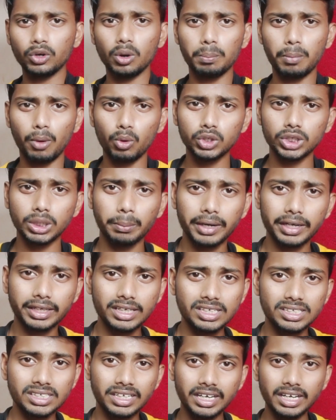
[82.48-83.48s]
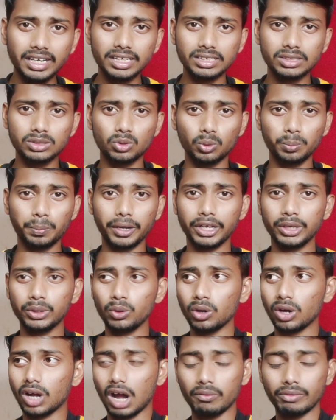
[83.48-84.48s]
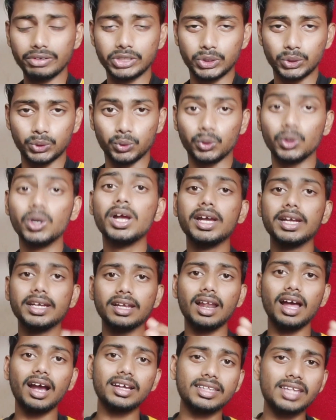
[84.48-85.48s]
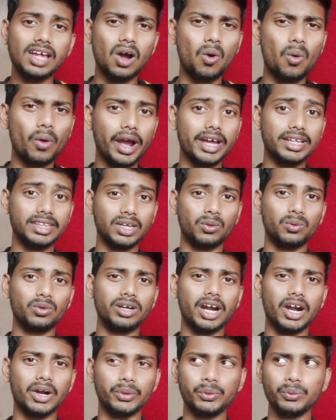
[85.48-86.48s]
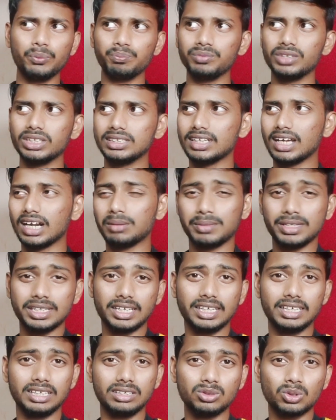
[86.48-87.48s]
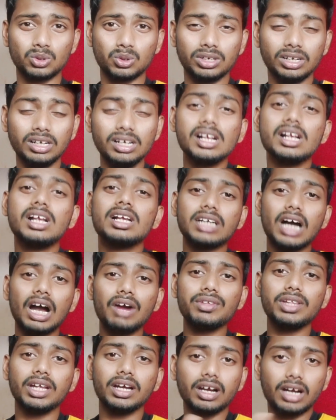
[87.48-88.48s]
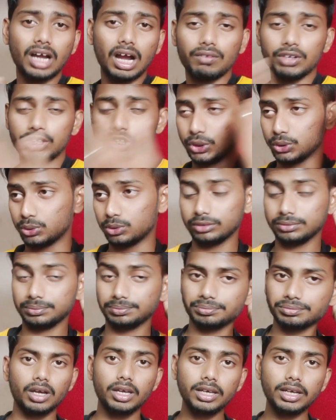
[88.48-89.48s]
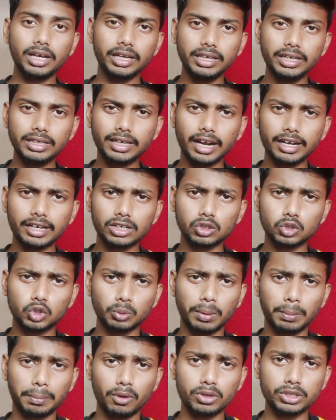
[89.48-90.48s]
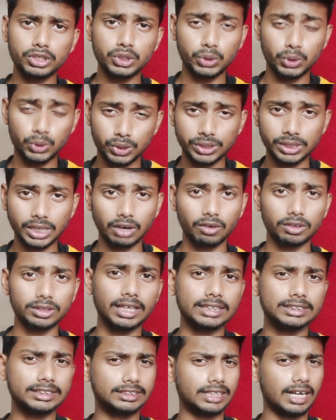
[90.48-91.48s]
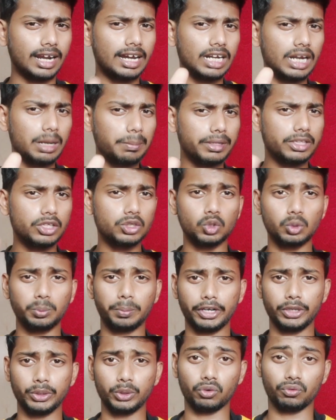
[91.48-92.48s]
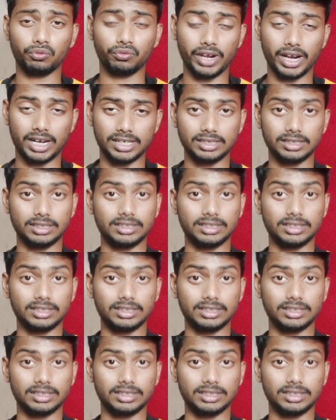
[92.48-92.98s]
హీరో బహుశా మనకి స్ట్రీట్ సూపర్ హీరో కావచ్చు ఎలాగైతే హౌక అయితే ఉన్నాడో చాలా మందికి గుర్తులో ఆ విధంగా కావచ్చు ఇంకా ఈ క్యారెక్టర్ సూపర్ పవర్స్ని చూసిన తర్వాత చాలా మంది సూపర్ హీరో ఫ్యాన్స్